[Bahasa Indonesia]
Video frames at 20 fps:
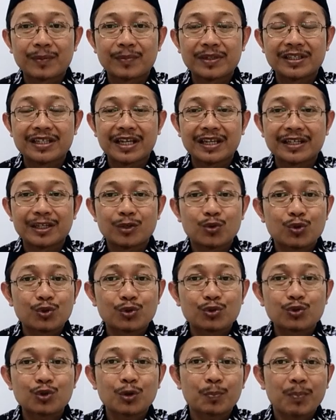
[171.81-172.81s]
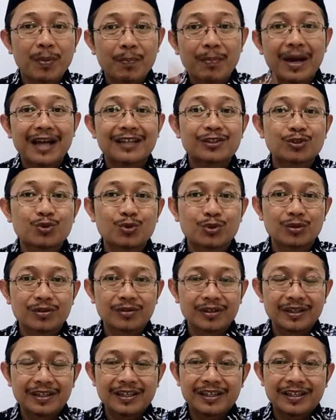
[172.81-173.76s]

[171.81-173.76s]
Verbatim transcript: menjadi unsur pemasuk